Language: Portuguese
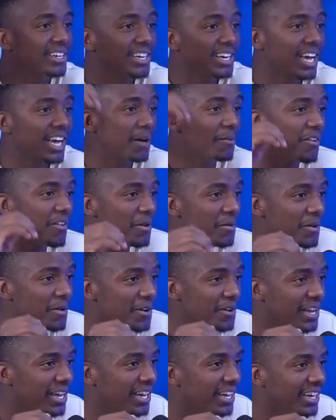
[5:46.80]

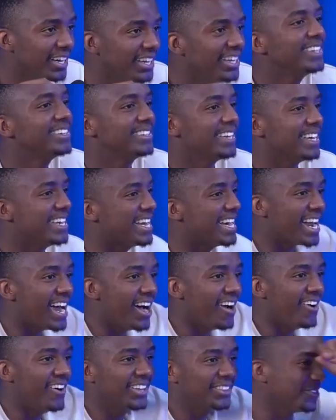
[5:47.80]
Campanexo.
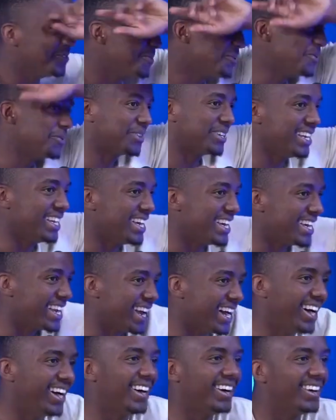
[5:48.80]
general. Aí tu, bum, general.
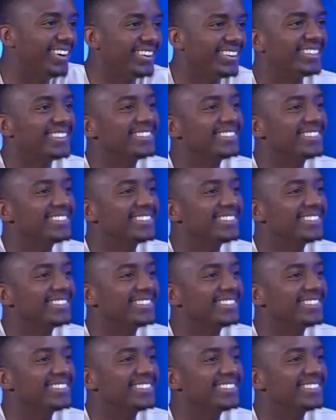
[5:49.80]
Campanexo duro,